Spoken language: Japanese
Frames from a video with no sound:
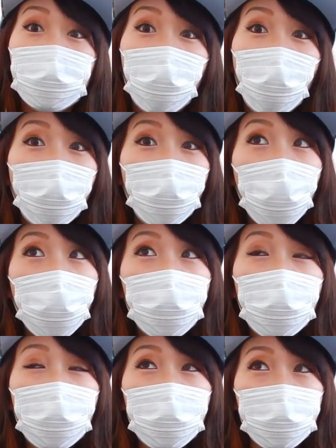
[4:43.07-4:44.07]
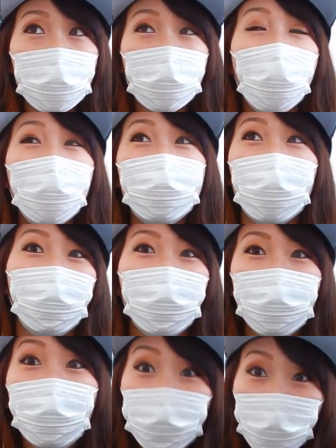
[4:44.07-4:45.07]
そういうなんか気になったら
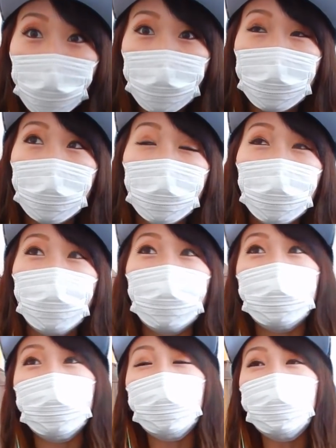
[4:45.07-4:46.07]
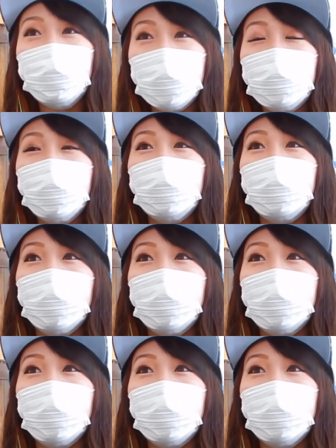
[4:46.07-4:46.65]
めっちゃ良くない？めっちゃ良くない？